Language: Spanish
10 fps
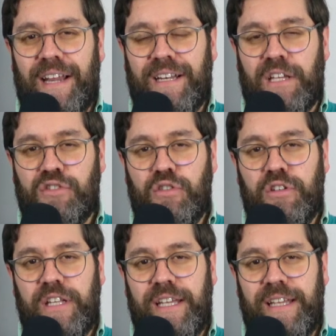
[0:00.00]
la
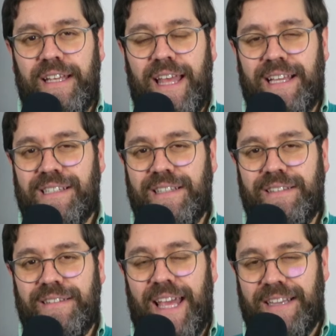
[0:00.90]
relación e-,
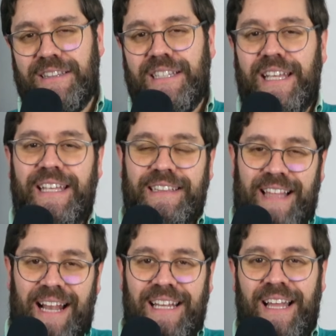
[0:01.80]
entre
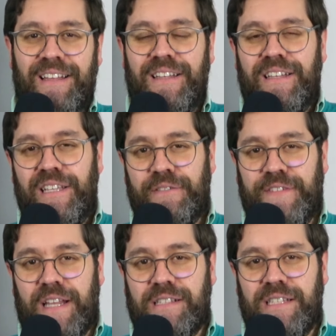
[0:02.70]
Italia y
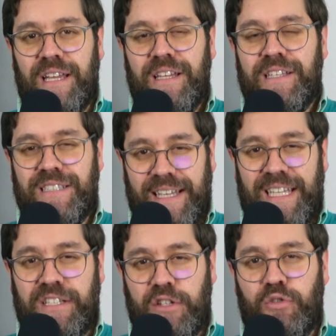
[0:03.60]
Francia?
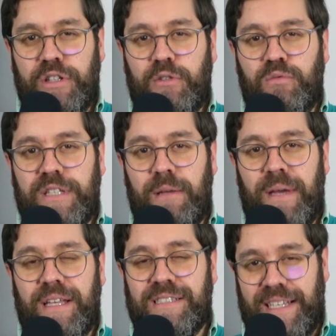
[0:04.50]
¿Seguirá siendo este un
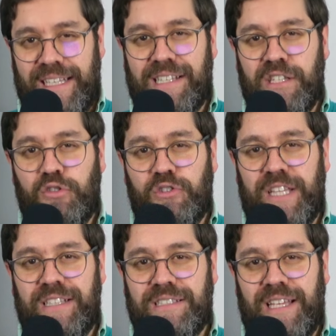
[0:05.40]
tema? ¿Seguirá siendo
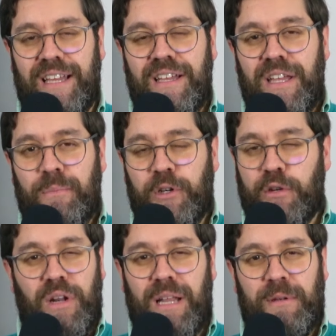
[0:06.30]
tensa? porque
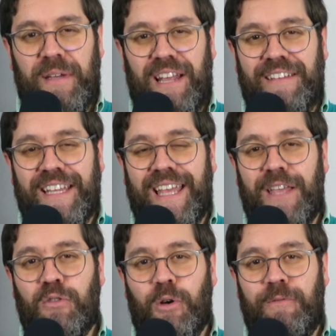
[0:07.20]
no es la primera vez que
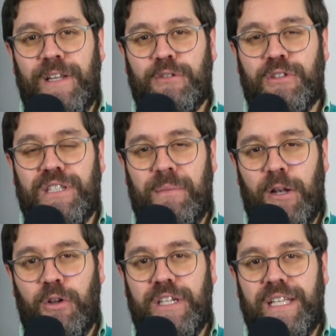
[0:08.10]
hay un conflicto entre
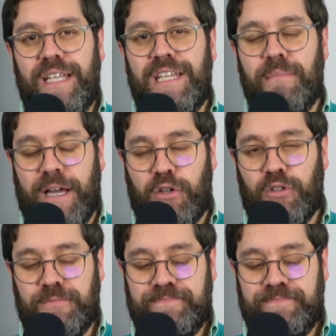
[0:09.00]
Meloni y Macron.